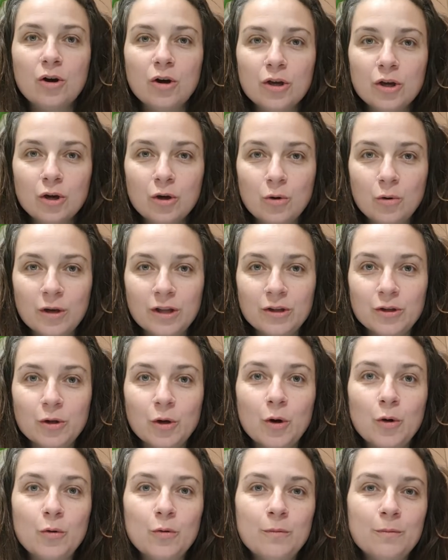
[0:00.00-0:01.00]
Hoy os
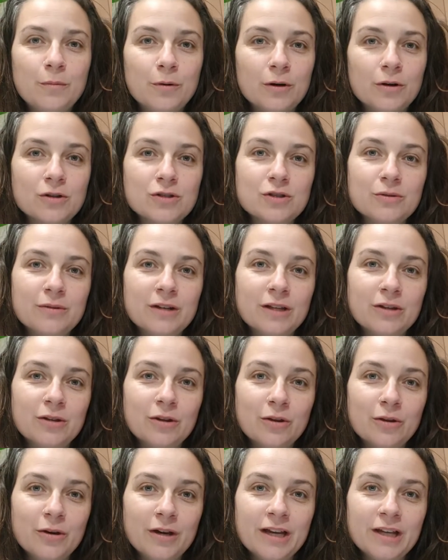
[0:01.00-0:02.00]
cuento un poco sobre
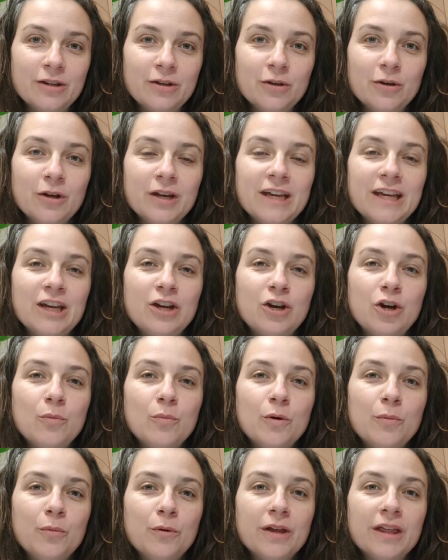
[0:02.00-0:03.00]
todo esto y
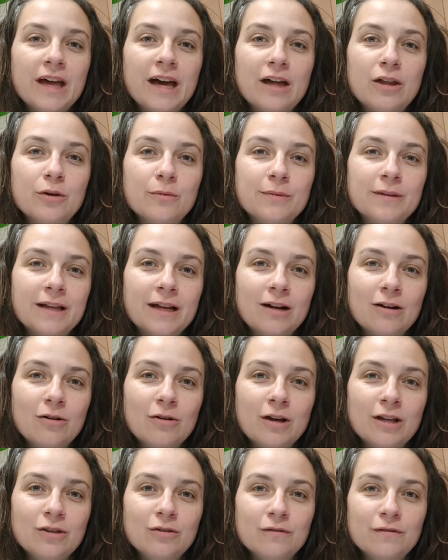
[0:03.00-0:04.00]
cómo puedes
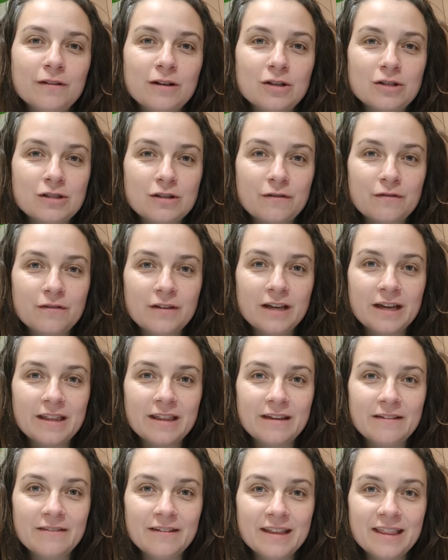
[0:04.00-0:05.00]
adoptarlo a tu filosofía
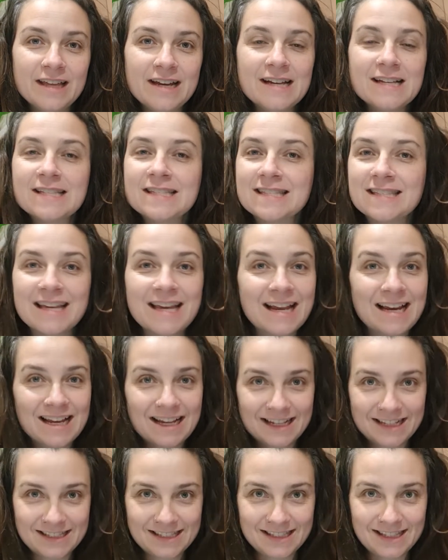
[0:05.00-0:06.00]
de vida, sea
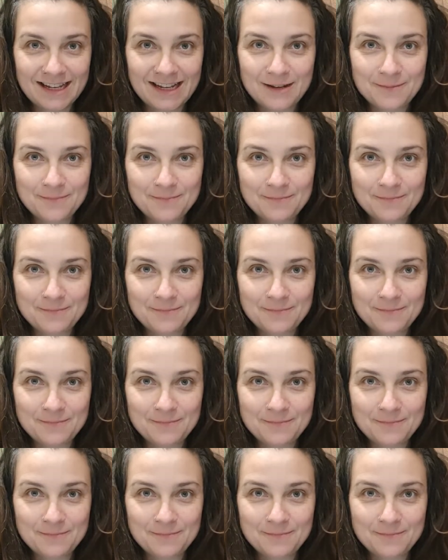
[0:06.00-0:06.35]
la que sea.